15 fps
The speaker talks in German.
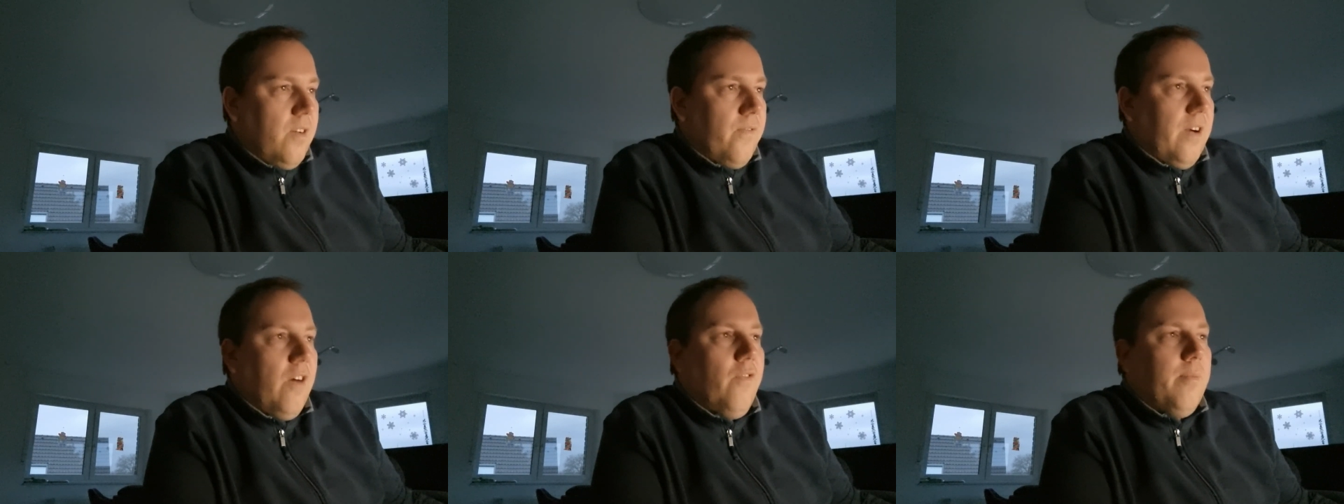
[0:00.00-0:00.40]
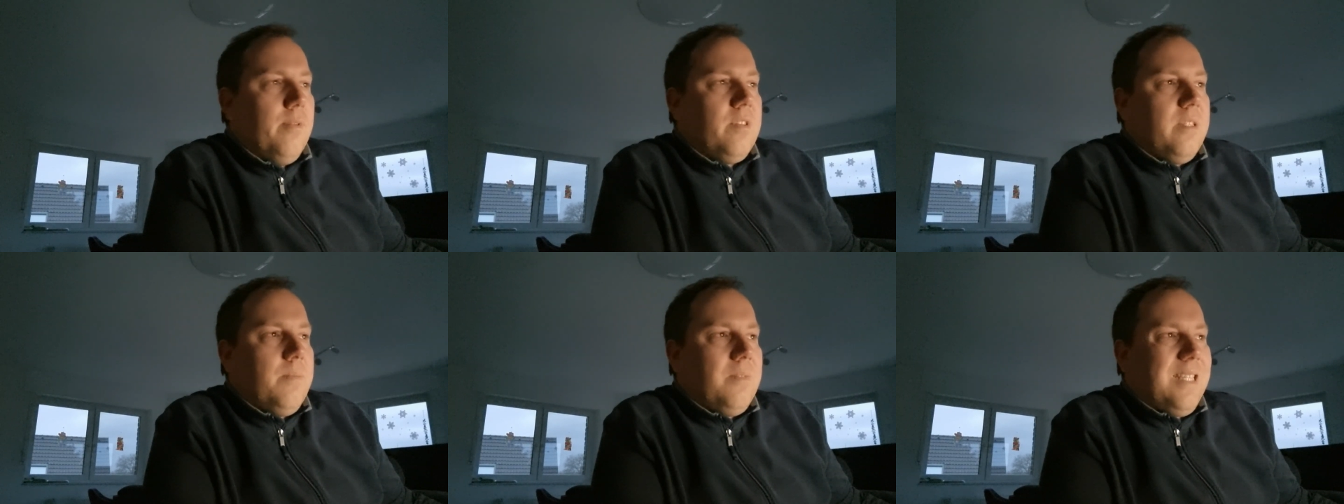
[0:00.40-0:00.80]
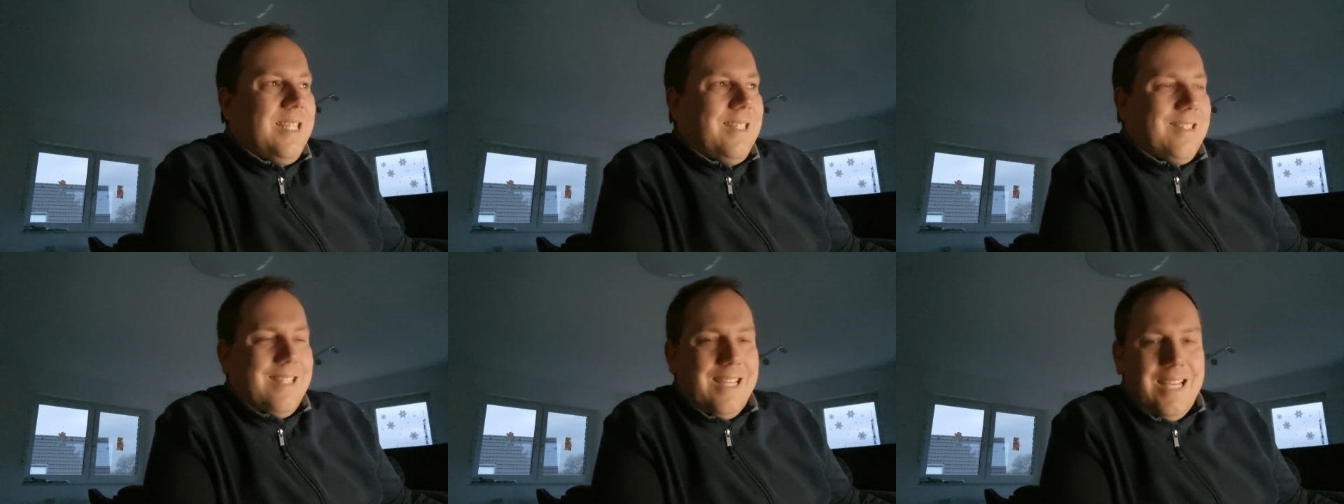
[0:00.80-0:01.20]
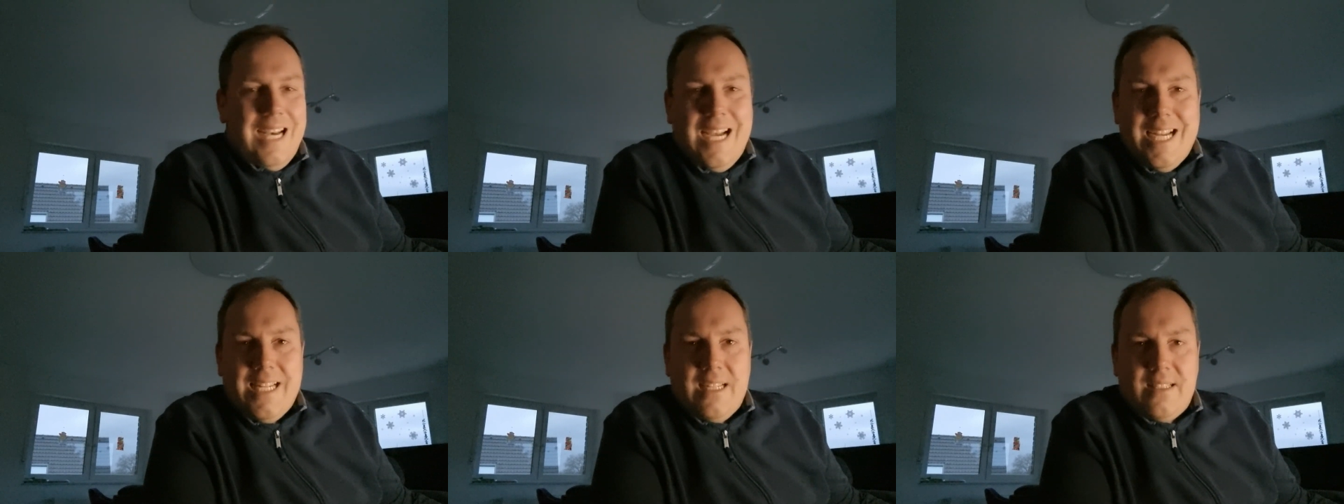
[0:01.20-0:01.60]

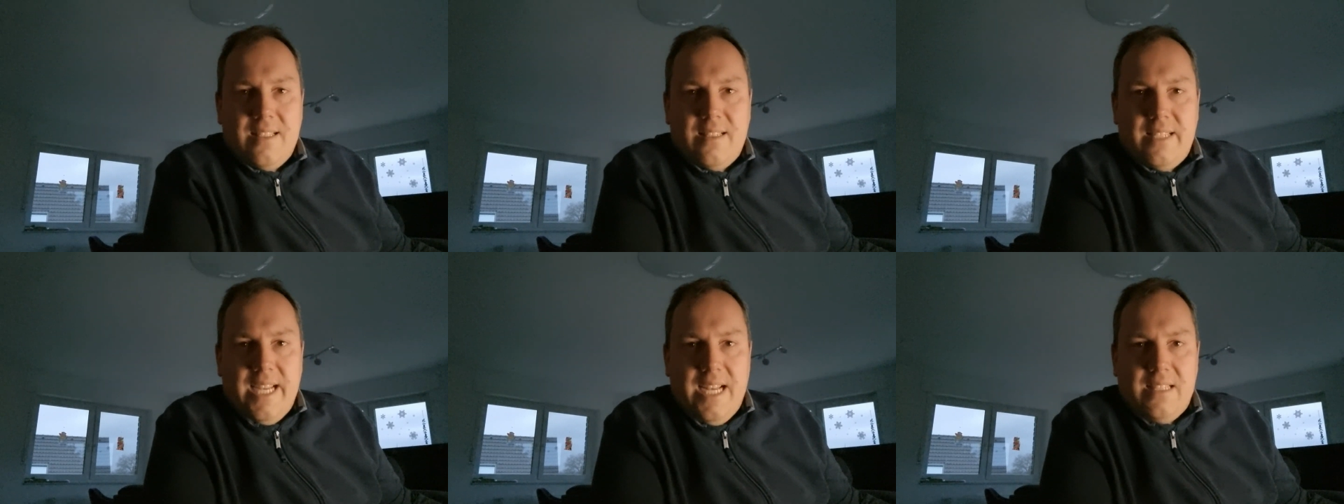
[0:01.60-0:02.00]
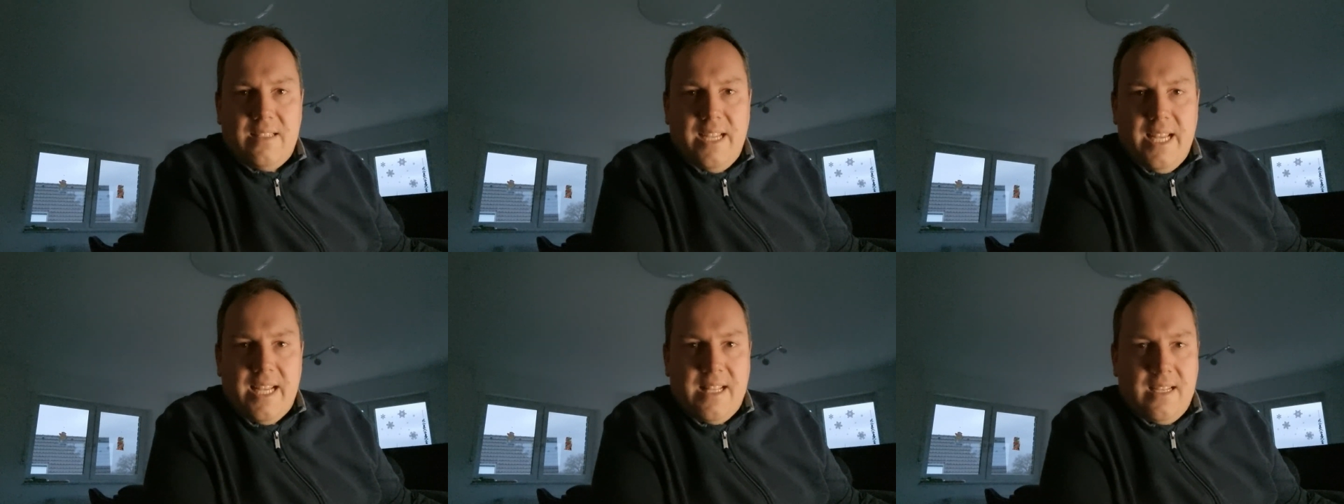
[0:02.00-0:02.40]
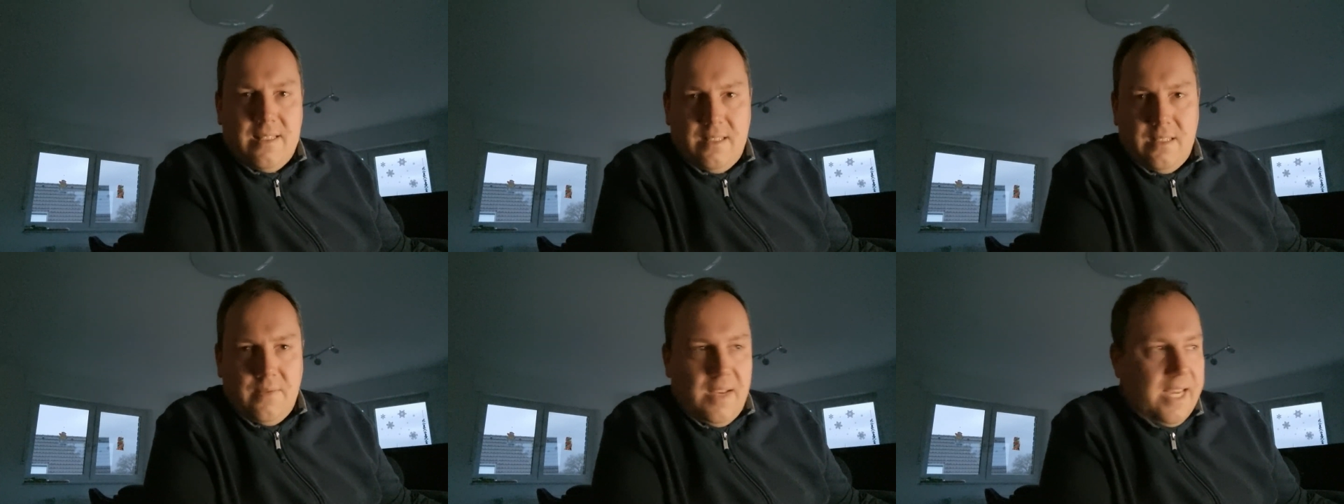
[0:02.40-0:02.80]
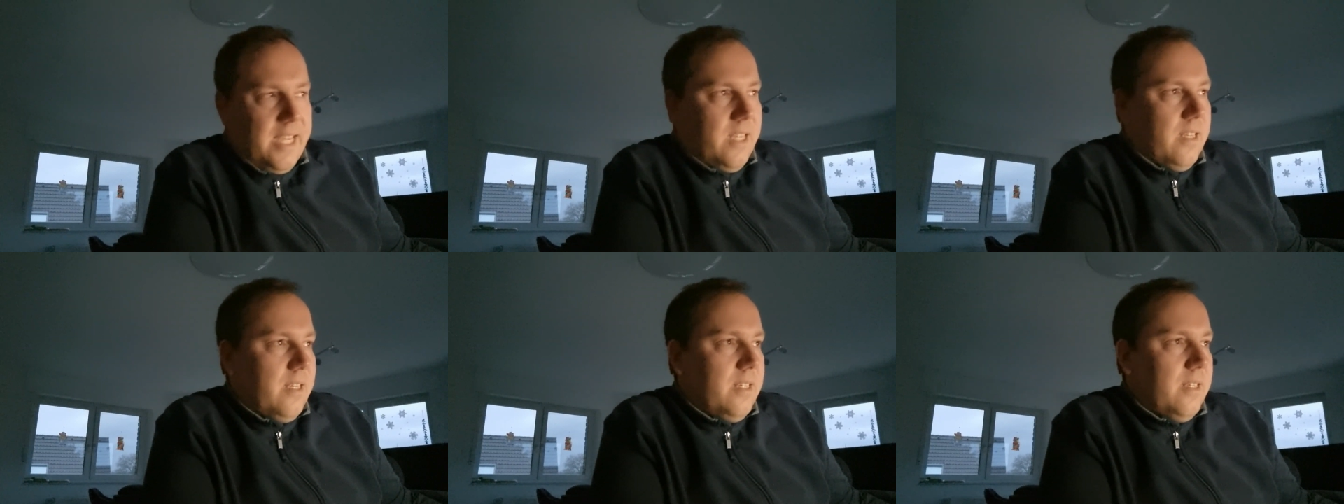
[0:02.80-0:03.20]
V75-3, das ist die STL Class 2
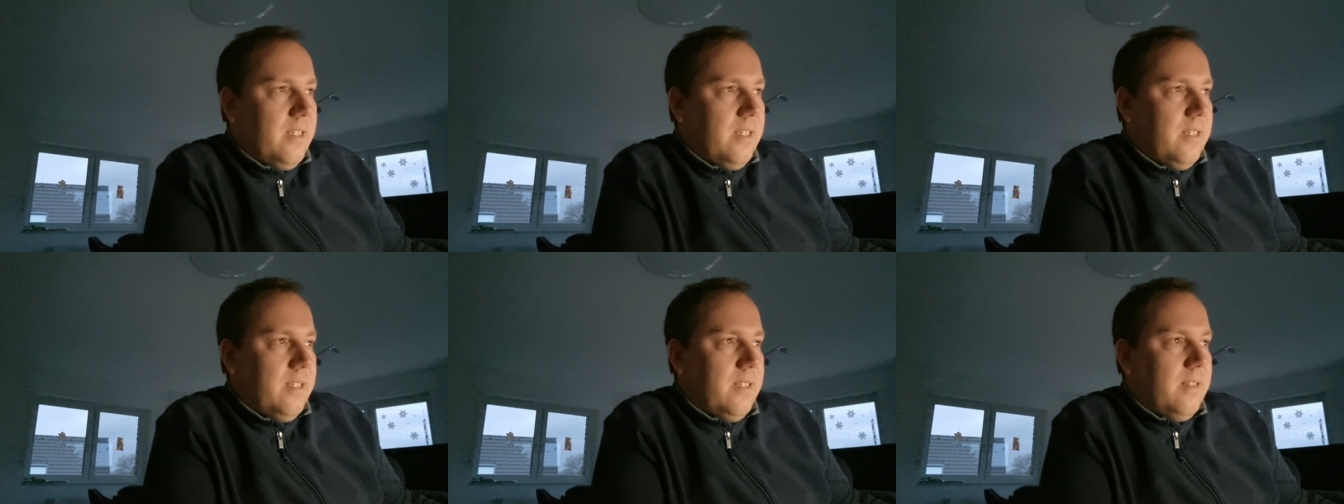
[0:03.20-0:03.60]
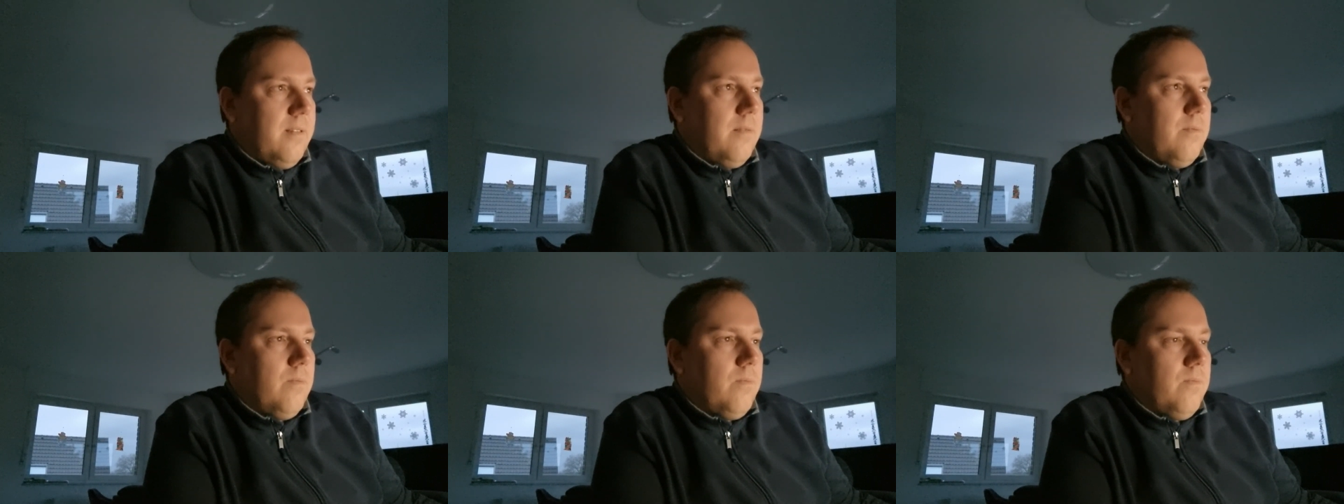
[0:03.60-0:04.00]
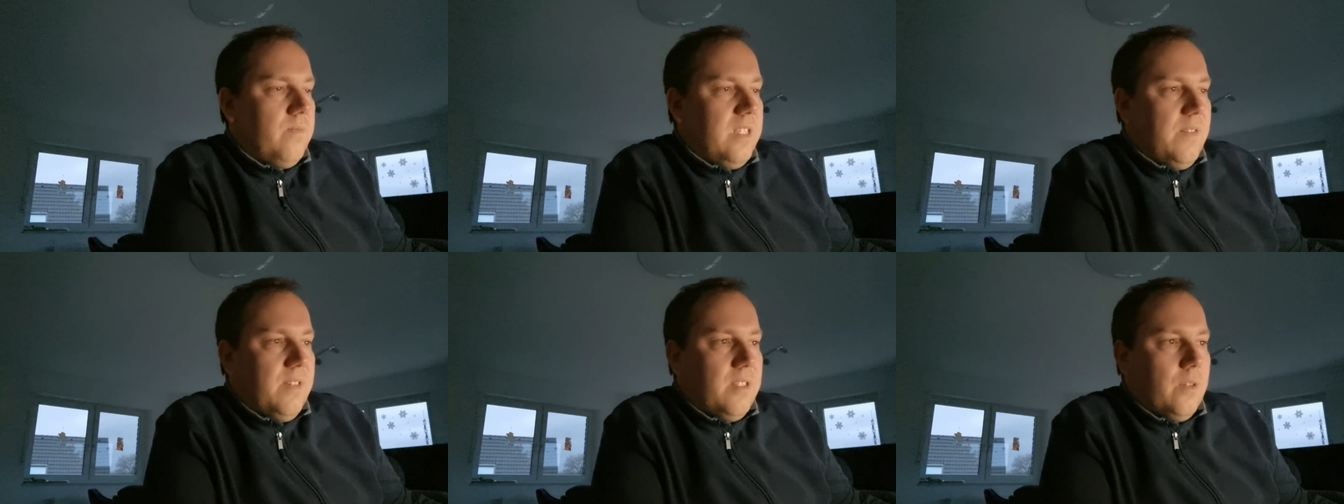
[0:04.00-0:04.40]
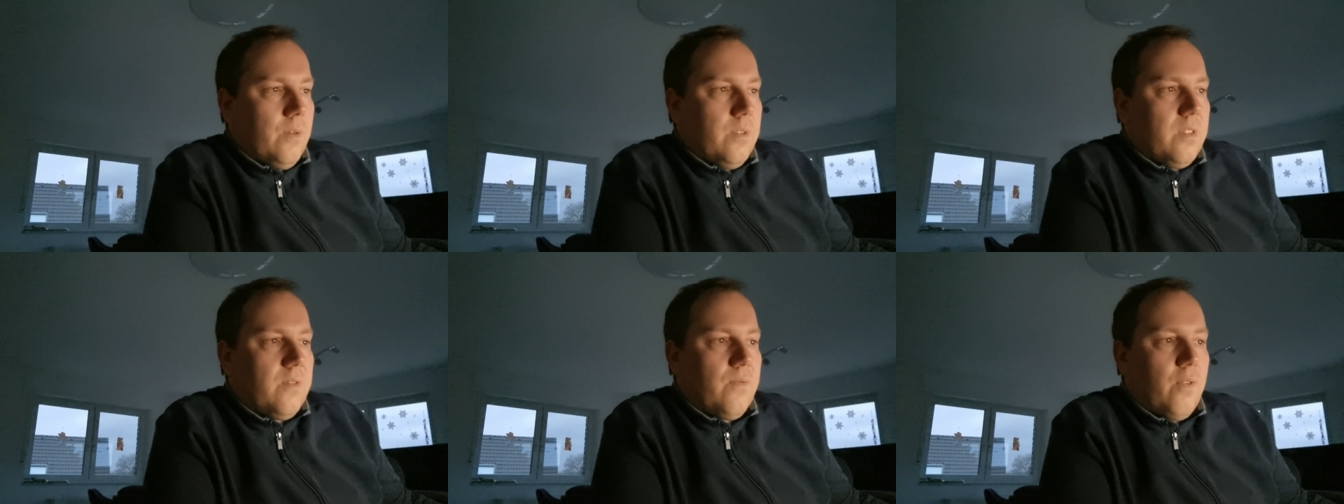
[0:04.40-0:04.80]
äh,
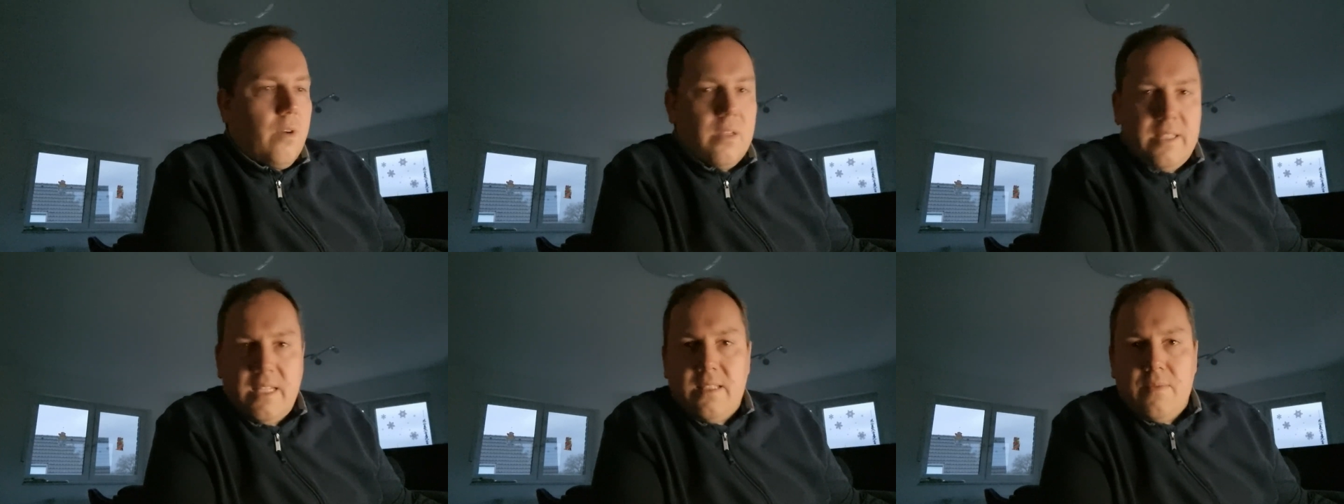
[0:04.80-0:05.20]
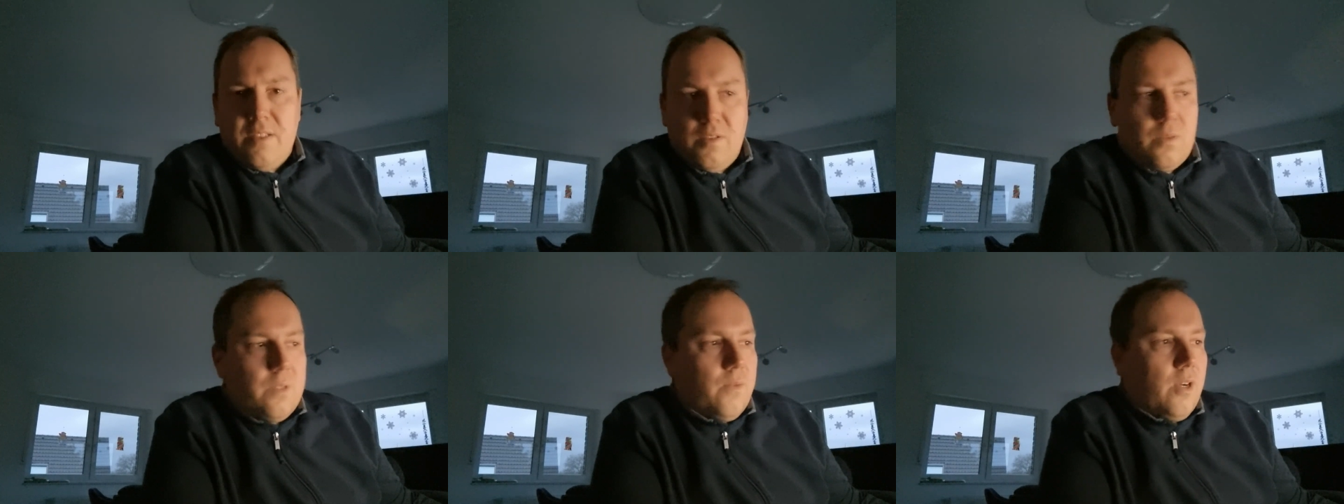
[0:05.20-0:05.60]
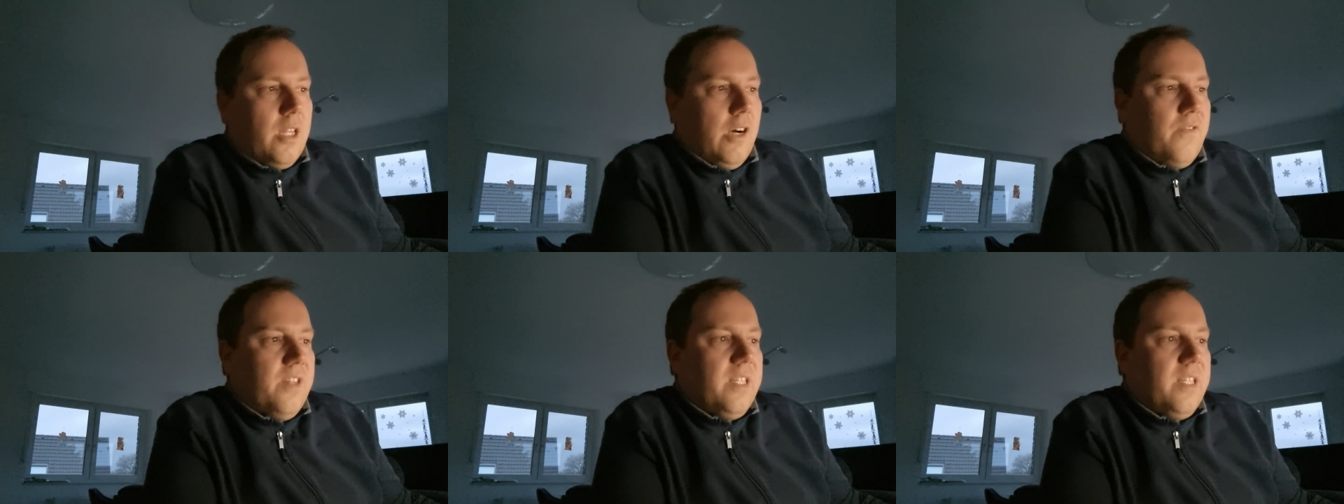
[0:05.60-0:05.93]
Divisionsvor der Divisionsvorlauf.